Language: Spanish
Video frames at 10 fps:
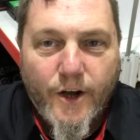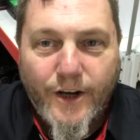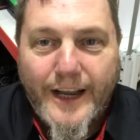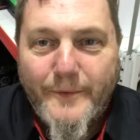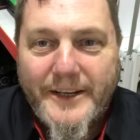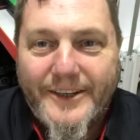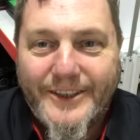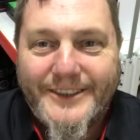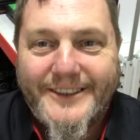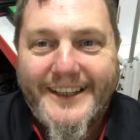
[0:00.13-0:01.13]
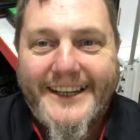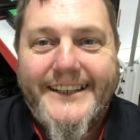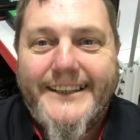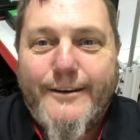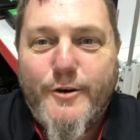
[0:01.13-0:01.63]
Hola amigos,
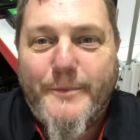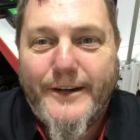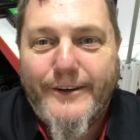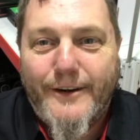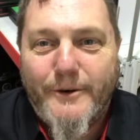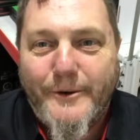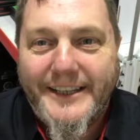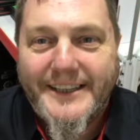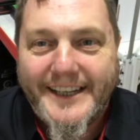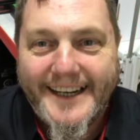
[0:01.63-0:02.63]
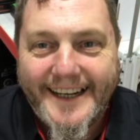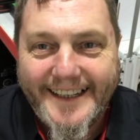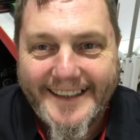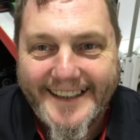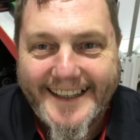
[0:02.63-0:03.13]
aquí estamos para una nueva
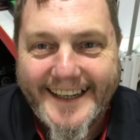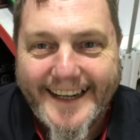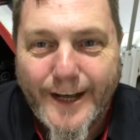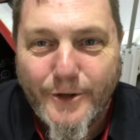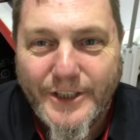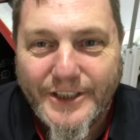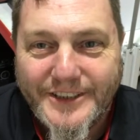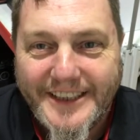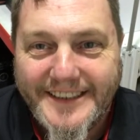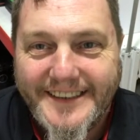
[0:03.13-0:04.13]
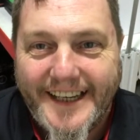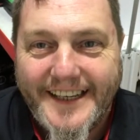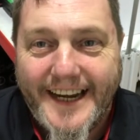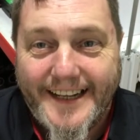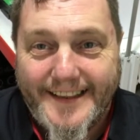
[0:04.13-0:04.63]
entrega de Caraudio Ciencia
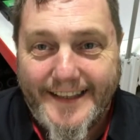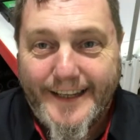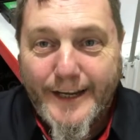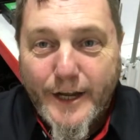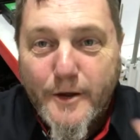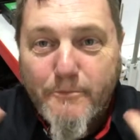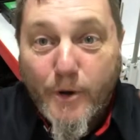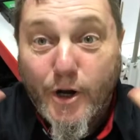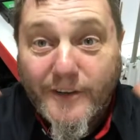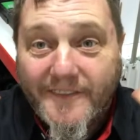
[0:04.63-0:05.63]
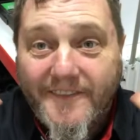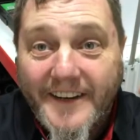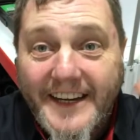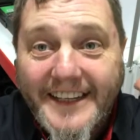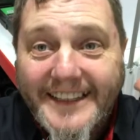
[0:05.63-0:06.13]
y Arte. Por
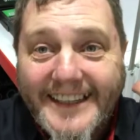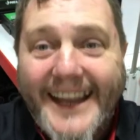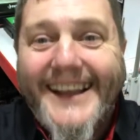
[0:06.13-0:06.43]
fin,